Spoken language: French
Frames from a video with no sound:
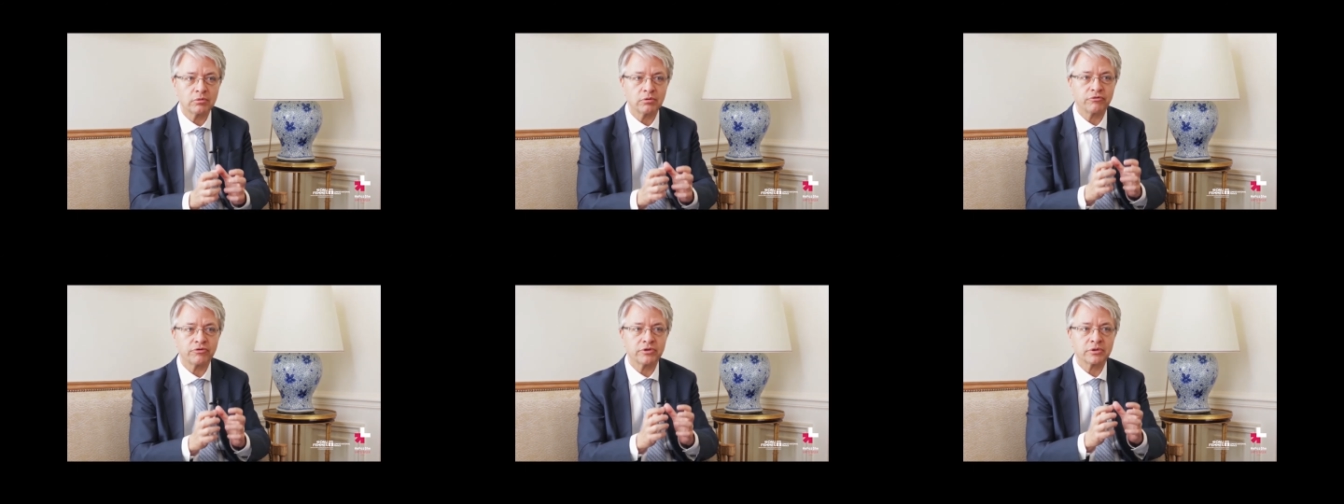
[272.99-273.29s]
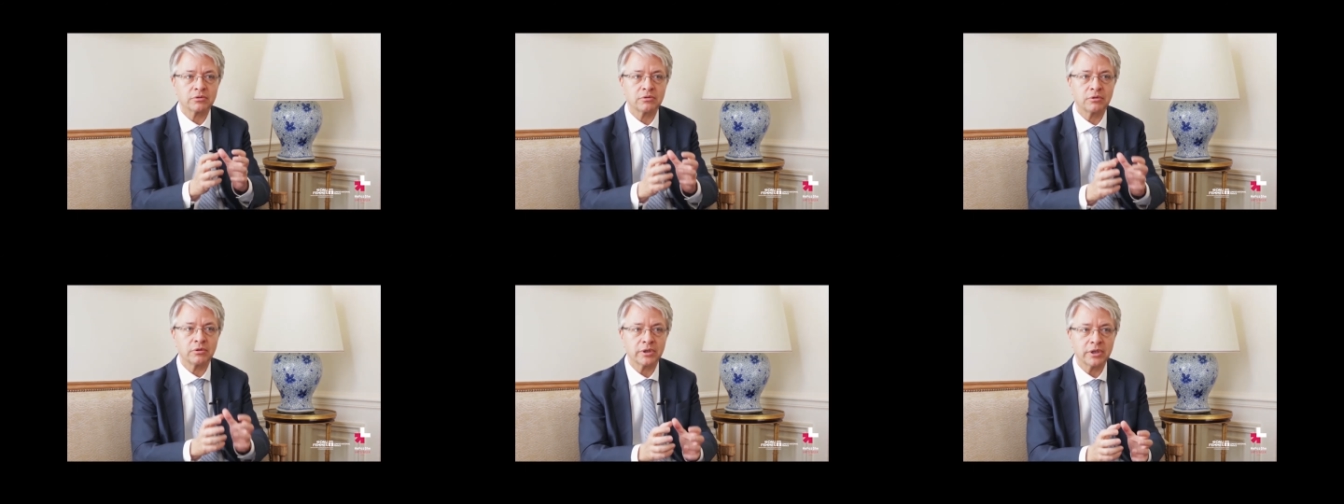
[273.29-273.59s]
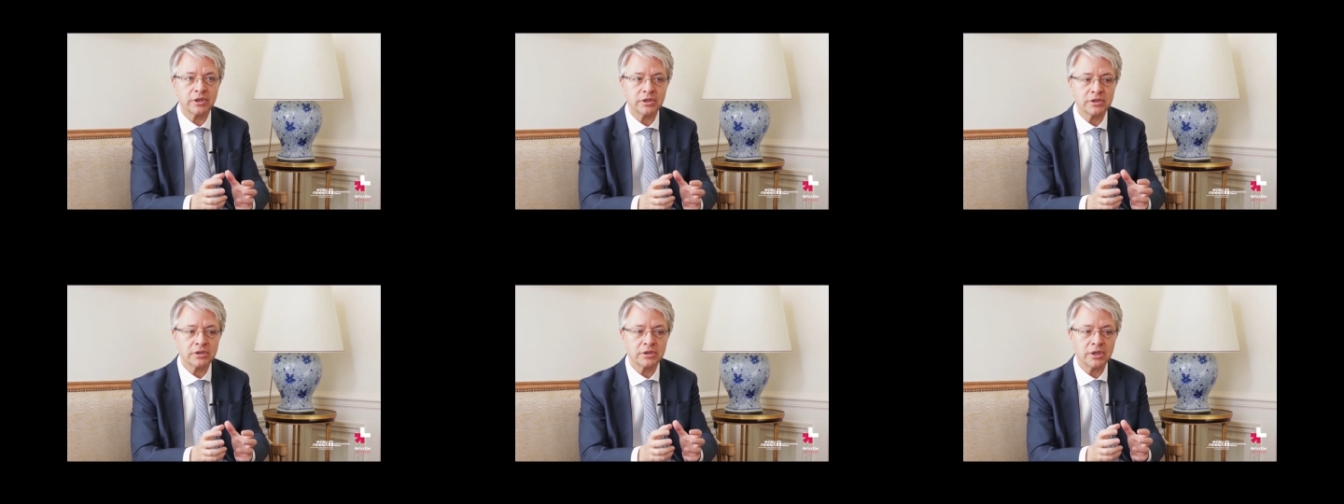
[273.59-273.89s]
de façon
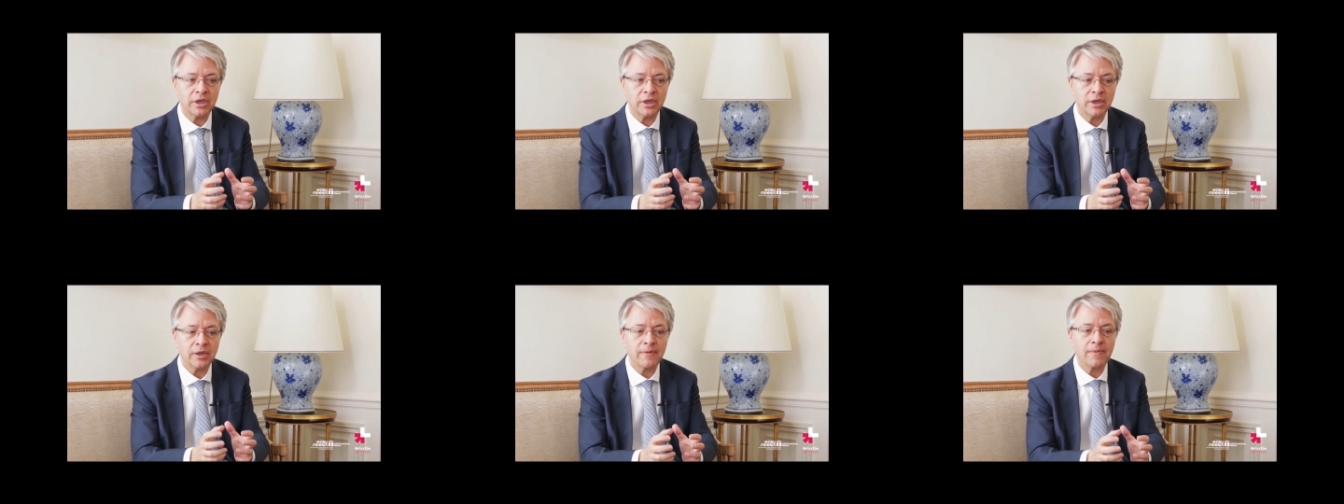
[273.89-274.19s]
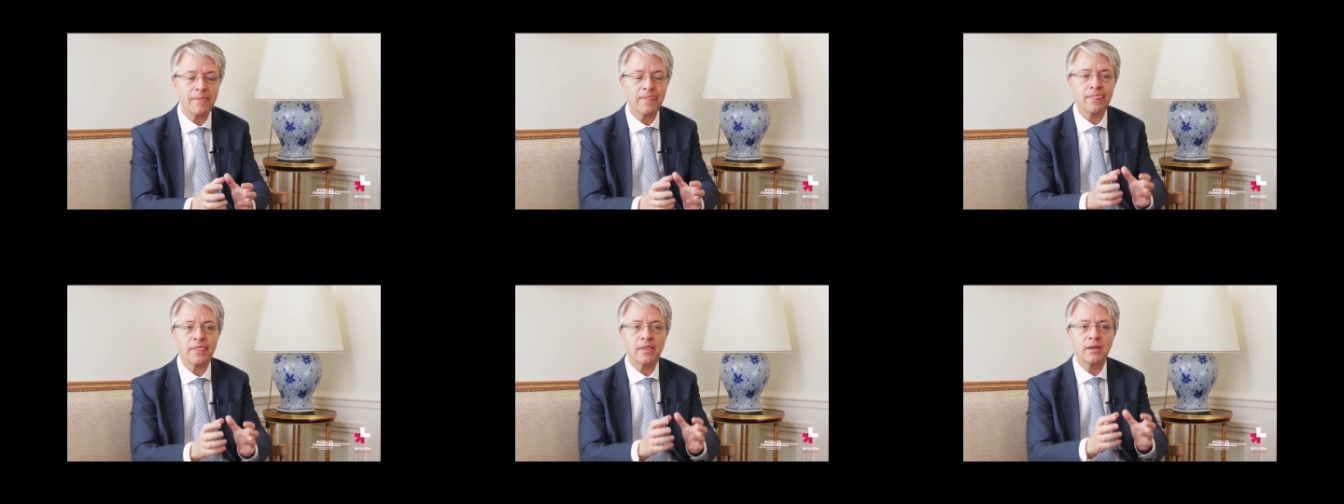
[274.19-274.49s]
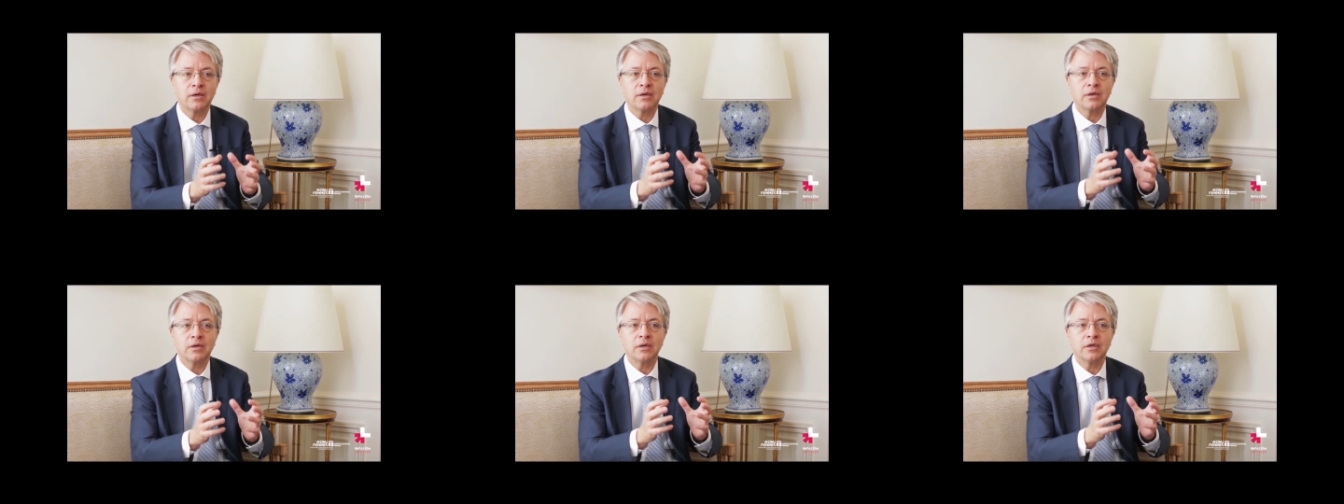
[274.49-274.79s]
organisée,
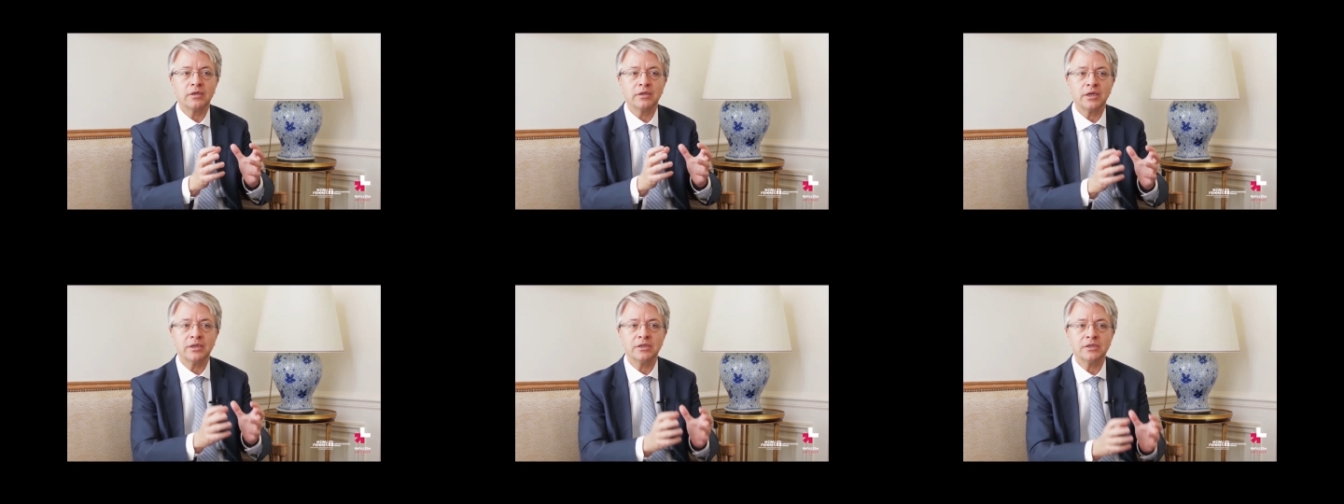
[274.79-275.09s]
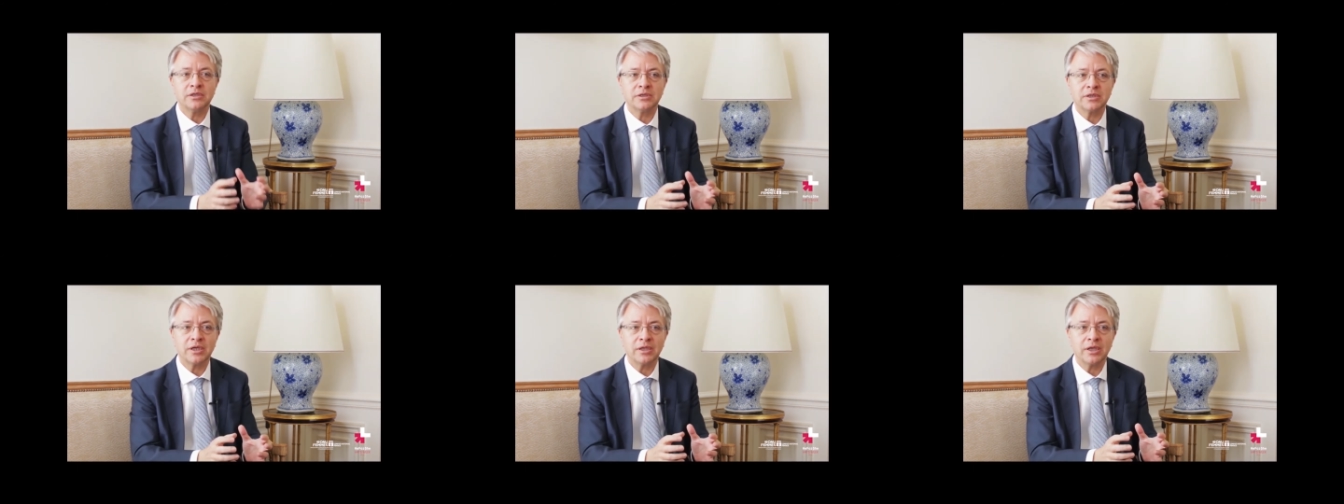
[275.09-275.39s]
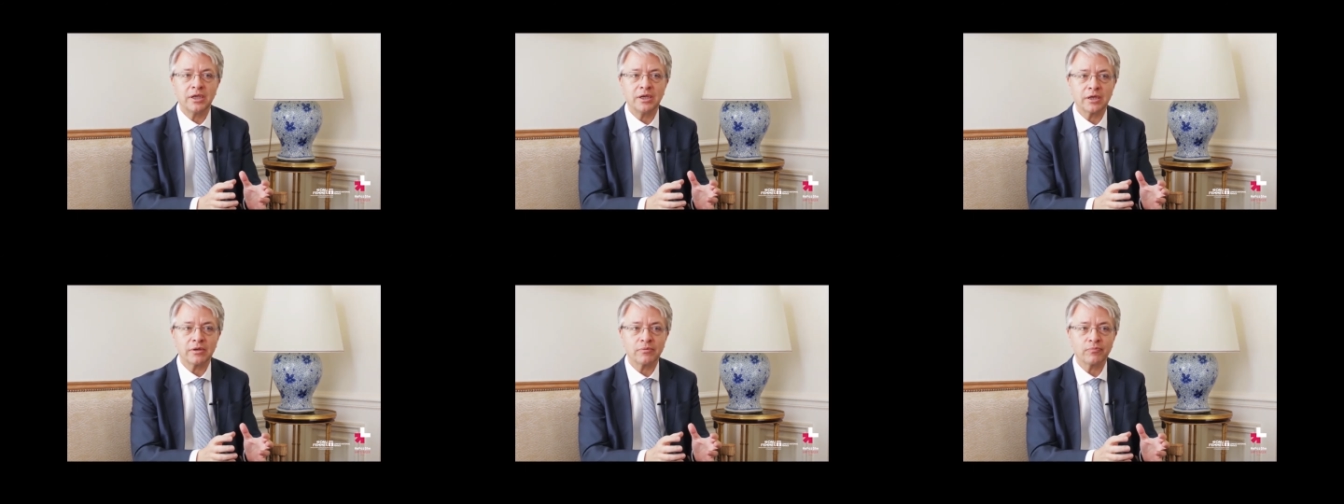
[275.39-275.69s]
il y a une dizaine
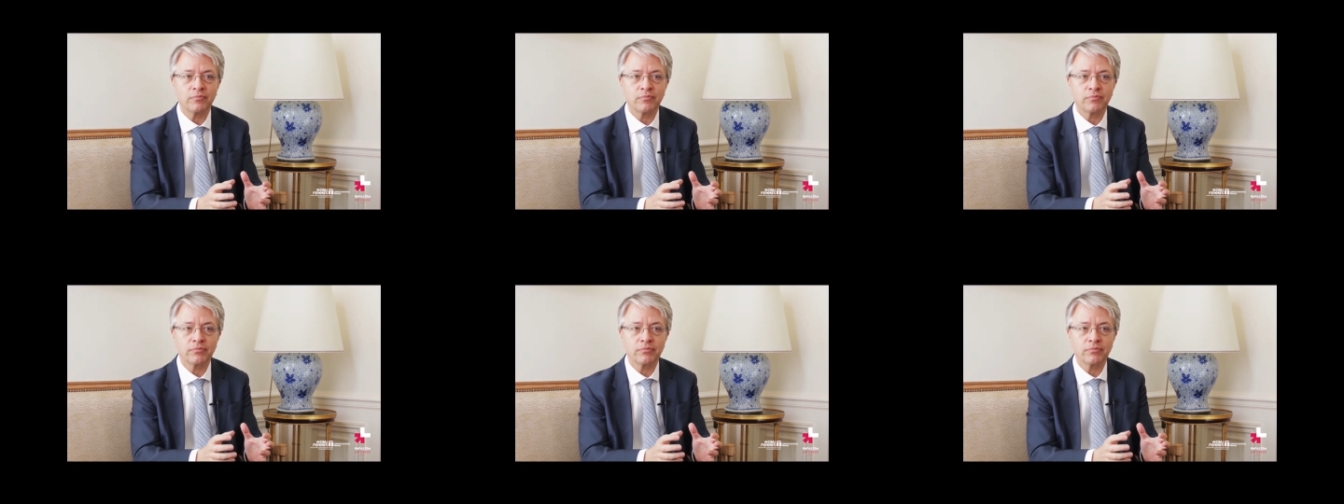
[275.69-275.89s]
d'années.